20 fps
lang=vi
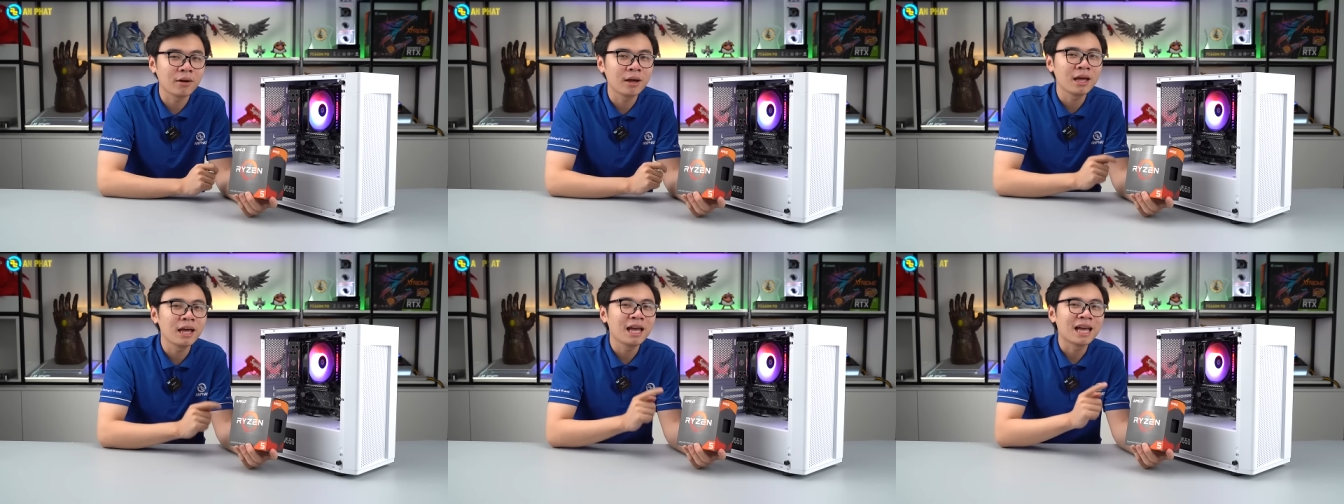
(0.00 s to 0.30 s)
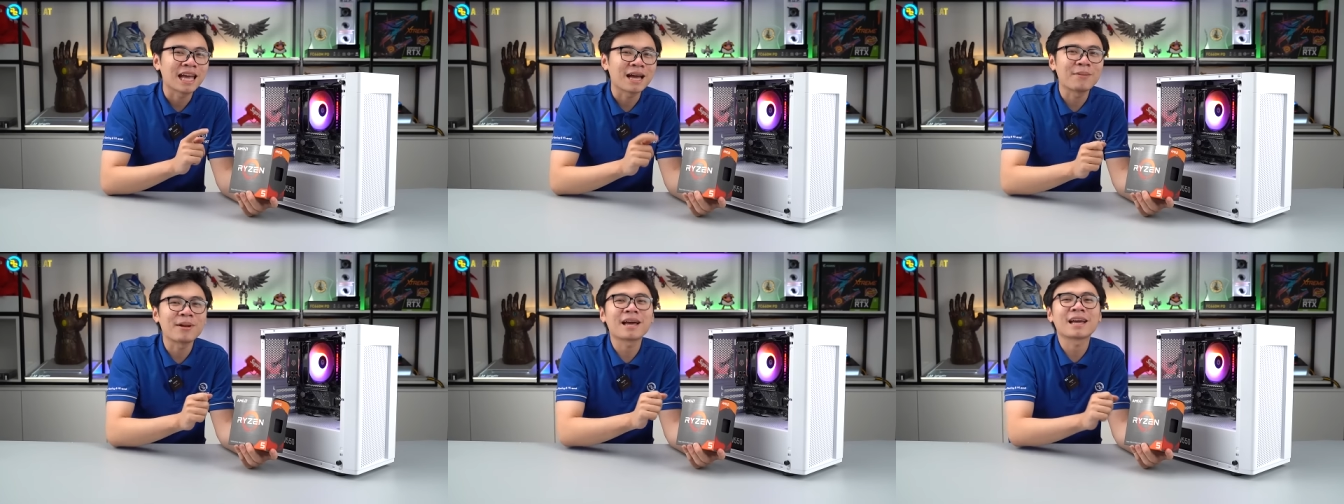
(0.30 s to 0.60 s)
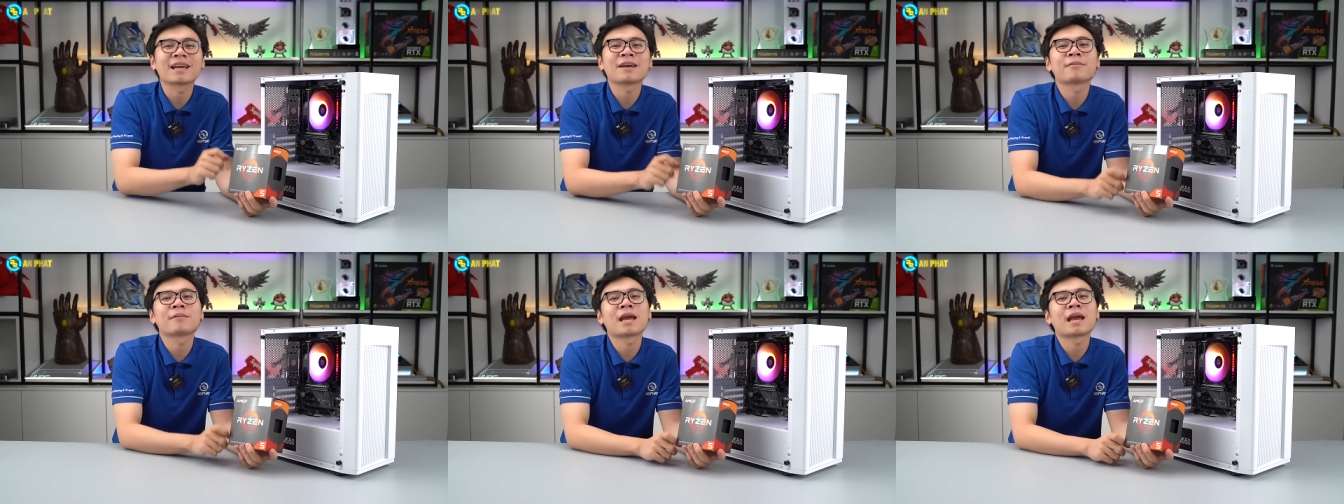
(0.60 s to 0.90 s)
Hẹn gặp
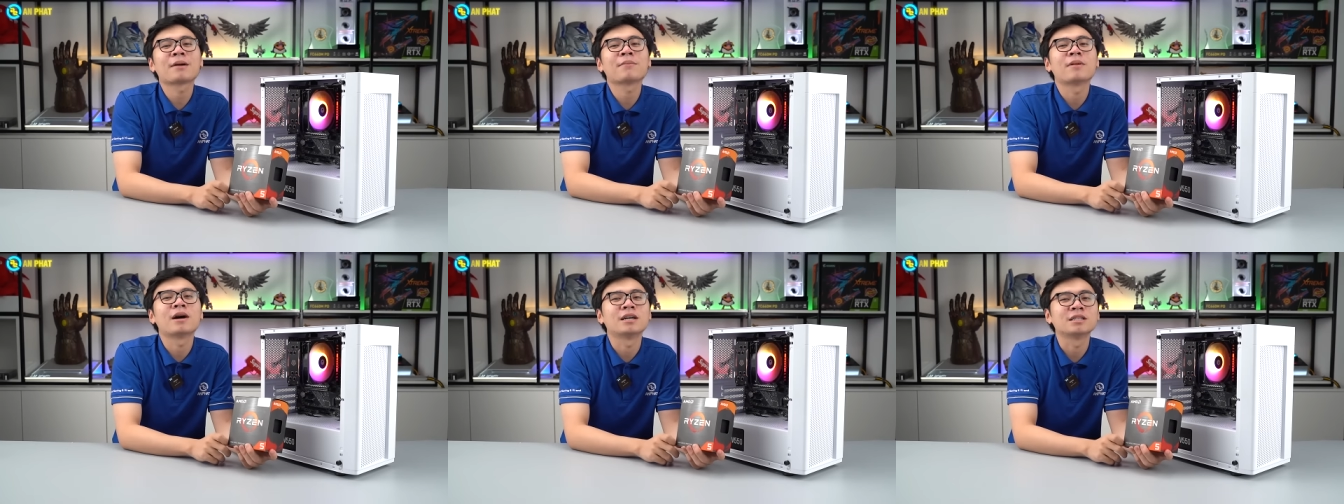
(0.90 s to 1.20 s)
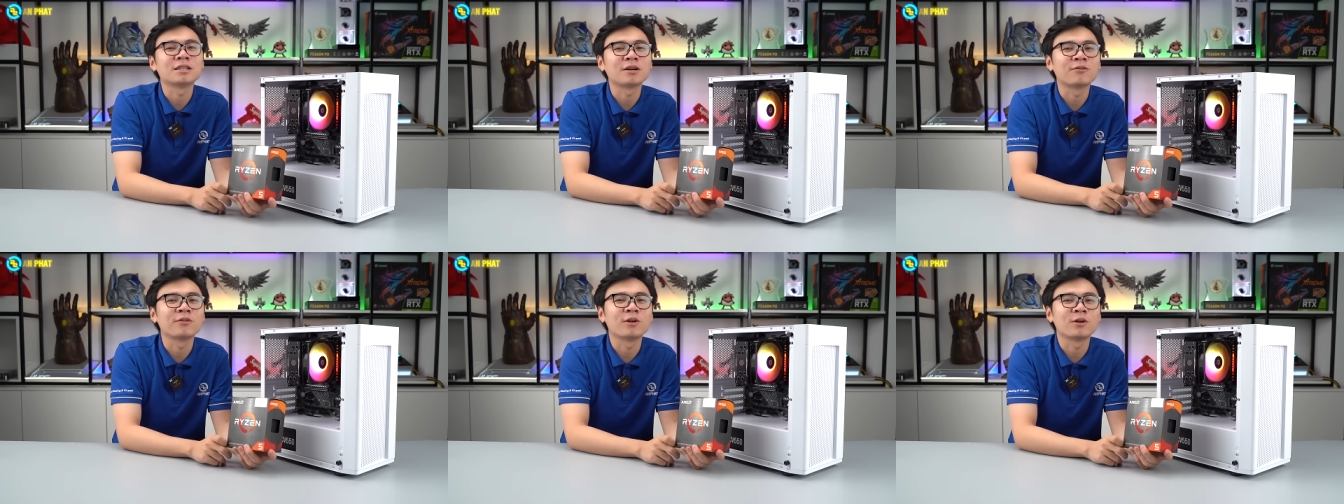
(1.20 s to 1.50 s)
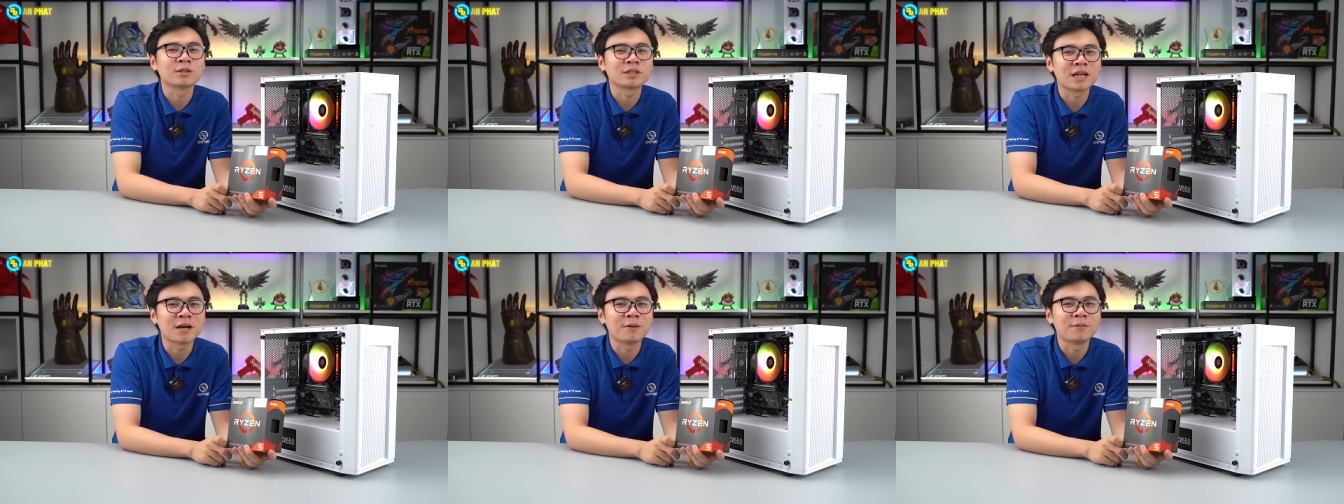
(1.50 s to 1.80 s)
lại anh em ở trong
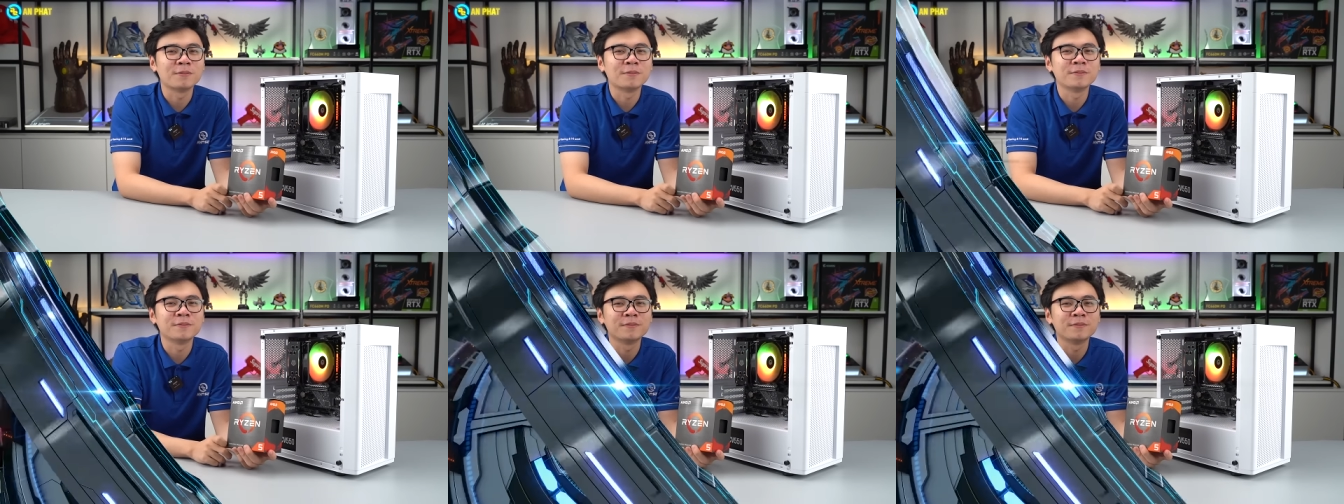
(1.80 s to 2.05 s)
video sau.